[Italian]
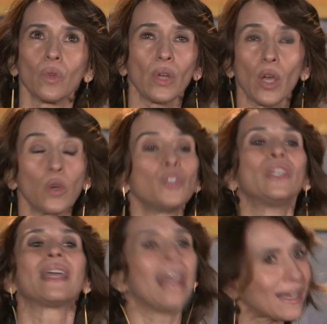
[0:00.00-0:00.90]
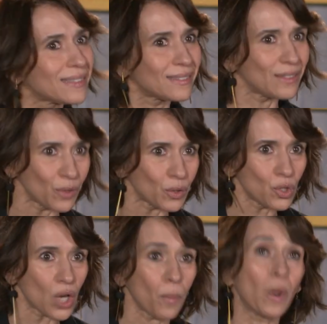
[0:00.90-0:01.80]
non è così classico,
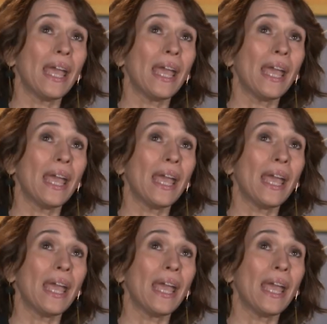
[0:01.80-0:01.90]
diciamo.